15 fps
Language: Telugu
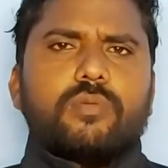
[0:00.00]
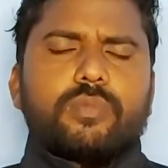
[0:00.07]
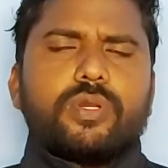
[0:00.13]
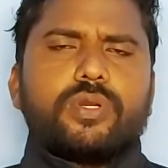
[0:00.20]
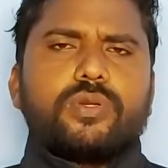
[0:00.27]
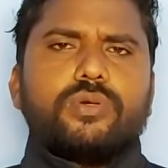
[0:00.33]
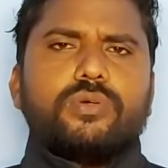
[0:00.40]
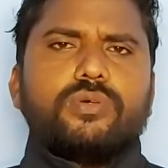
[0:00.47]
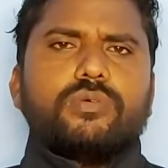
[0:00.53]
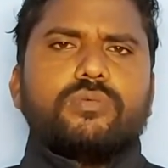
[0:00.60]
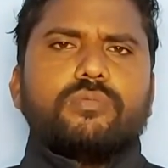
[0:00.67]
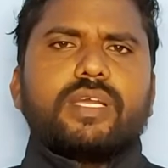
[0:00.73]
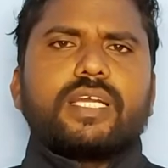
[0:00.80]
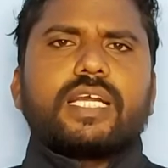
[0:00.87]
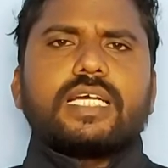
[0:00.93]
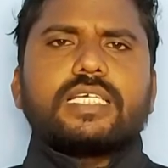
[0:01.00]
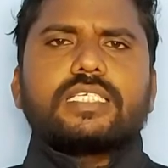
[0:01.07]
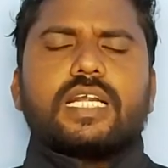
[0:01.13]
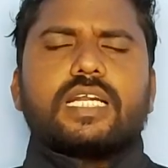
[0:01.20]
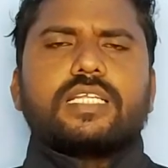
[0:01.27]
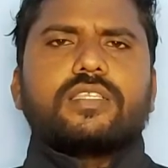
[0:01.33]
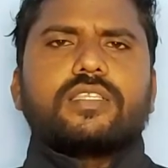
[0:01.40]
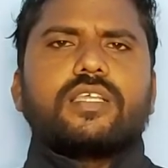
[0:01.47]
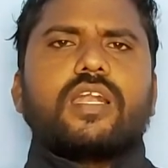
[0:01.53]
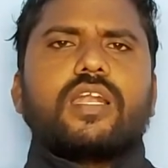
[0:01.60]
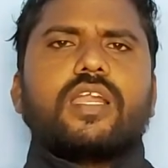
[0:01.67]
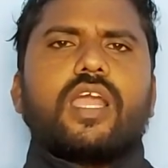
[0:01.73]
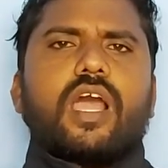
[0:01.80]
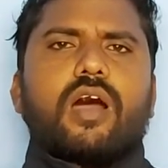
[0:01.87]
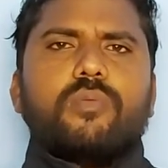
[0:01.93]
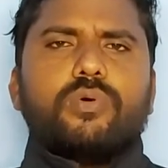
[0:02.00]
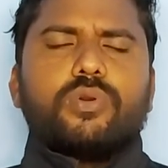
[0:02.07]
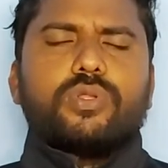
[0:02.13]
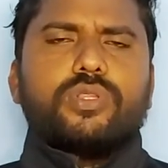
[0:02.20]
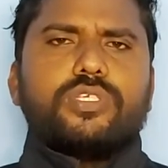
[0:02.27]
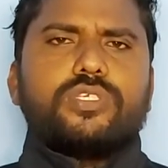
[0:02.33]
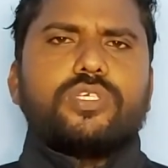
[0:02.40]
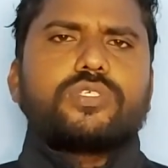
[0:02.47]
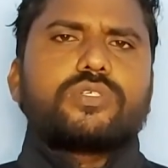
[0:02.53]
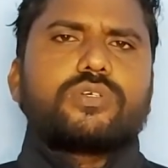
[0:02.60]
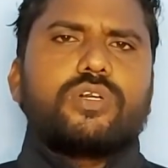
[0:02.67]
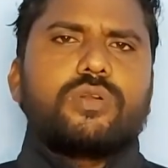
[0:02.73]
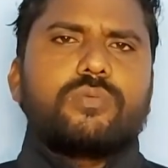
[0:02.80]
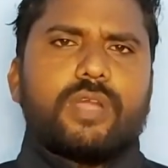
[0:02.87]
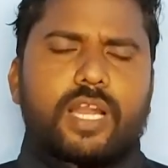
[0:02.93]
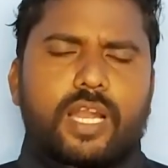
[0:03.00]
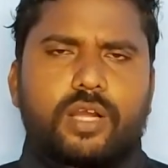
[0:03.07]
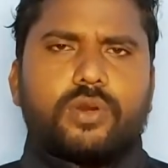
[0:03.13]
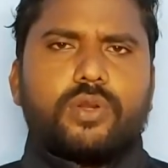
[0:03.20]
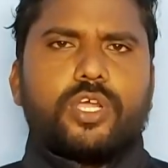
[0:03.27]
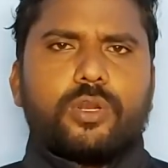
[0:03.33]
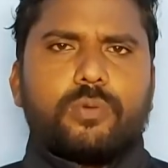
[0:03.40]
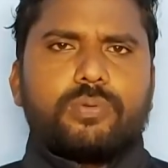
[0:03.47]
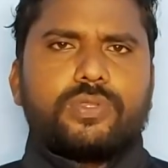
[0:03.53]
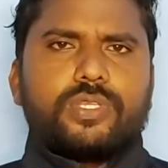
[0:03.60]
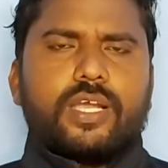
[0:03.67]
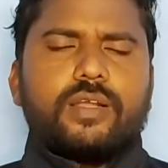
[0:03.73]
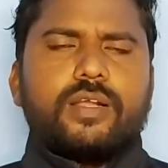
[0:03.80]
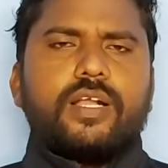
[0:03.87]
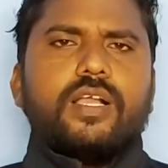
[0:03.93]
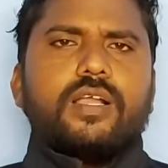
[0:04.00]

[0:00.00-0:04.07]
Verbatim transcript: మీకు మీ కష్టార్జితాన్ని అభివృద్ధి చేసుకోవడం ఎలాగో నేర్పుతాయి